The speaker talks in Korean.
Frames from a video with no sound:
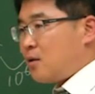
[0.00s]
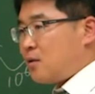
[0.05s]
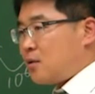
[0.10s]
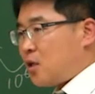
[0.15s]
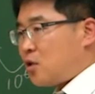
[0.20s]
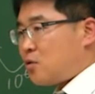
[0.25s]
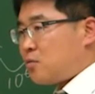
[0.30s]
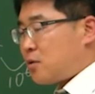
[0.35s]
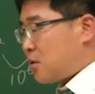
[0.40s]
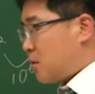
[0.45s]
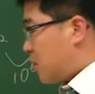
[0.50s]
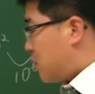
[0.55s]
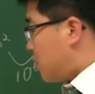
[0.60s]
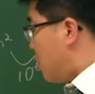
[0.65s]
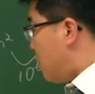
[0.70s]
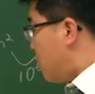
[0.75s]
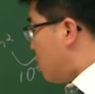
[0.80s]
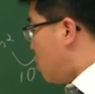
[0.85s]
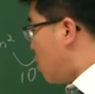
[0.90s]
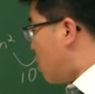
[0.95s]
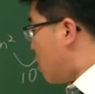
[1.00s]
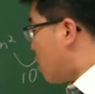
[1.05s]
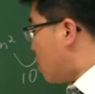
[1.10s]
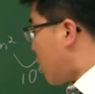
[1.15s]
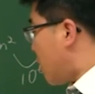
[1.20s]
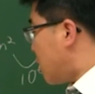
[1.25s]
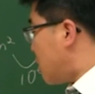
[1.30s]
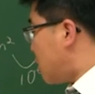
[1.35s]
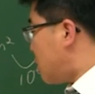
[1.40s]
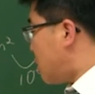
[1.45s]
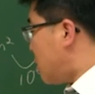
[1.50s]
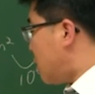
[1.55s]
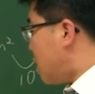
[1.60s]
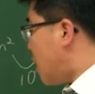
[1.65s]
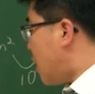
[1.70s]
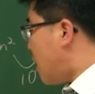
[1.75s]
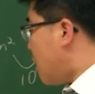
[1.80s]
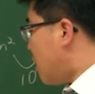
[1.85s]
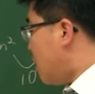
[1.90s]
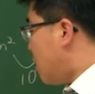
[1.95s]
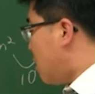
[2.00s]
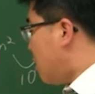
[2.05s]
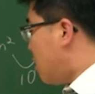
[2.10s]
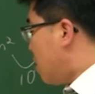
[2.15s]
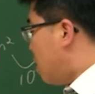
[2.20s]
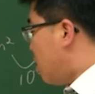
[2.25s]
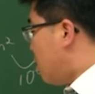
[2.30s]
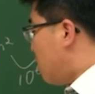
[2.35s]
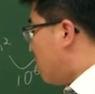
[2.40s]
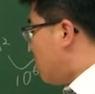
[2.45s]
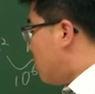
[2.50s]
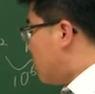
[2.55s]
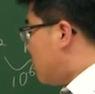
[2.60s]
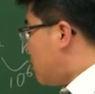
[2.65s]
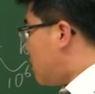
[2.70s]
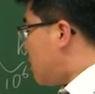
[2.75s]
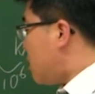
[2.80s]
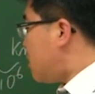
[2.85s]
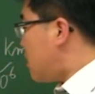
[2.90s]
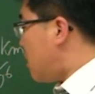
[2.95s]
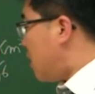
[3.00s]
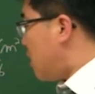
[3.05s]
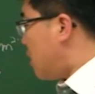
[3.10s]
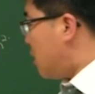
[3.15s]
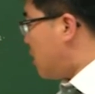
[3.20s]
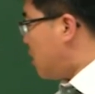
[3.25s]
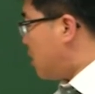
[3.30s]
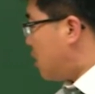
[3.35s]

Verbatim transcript: 세제곱센티미터. 요거랑 또 같이 쓰는 게 cc.